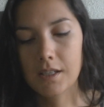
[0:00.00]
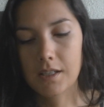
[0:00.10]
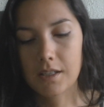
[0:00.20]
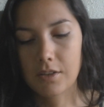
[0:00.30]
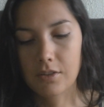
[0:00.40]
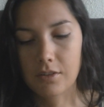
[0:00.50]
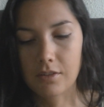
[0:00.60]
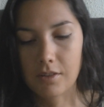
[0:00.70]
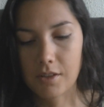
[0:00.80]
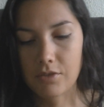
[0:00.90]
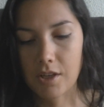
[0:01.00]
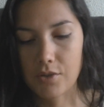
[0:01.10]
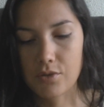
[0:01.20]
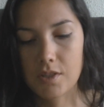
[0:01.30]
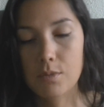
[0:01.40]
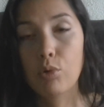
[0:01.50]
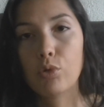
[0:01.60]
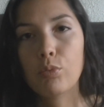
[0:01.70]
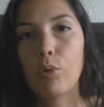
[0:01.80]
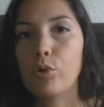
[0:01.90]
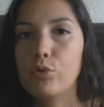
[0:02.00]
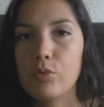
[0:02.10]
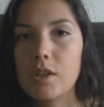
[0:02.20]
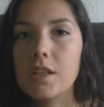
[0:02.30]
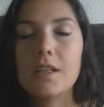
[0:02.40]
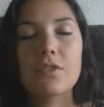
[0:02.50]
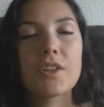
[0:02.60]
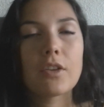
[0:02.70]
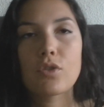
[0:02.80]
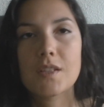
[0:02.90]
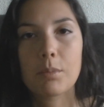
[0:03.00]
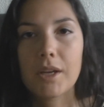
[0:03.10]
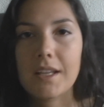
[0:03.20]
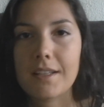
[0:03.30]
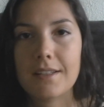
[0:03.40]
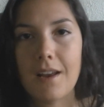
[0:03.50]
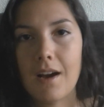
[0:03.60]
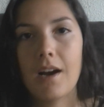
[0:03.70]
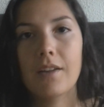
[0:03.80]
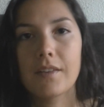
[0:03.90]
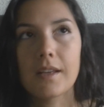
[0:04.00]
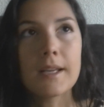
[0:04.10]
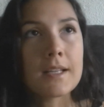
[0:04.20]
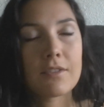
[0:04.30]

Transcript: Euh, et, voilà, ils utilisent beaucoup de produits qui viennent de ces prairies-là, des,